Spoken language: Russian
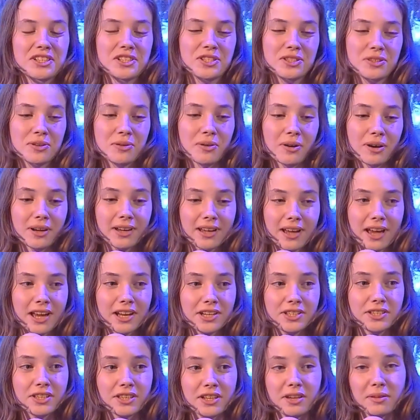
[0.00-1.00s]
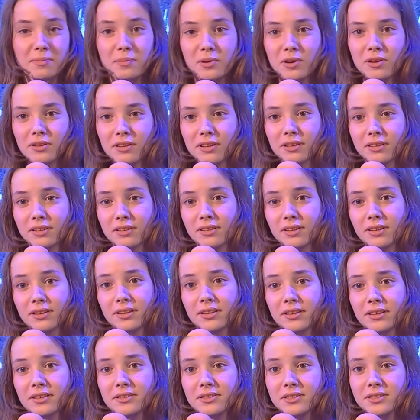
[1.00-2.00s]
что каждый ребенок
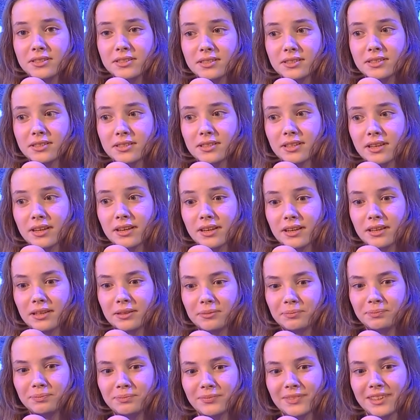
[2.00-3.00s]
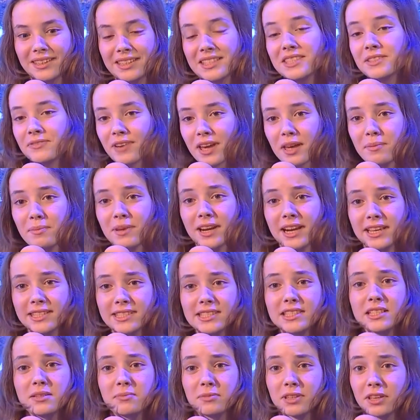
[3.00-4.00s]
э, с э, своими
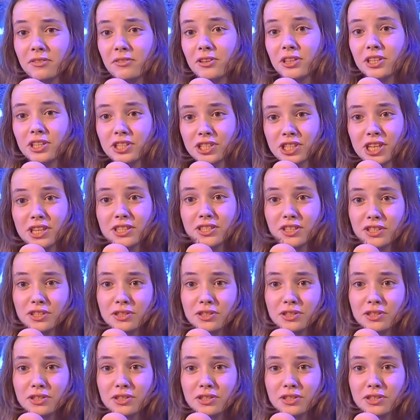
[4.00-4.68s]
родителями довольно часто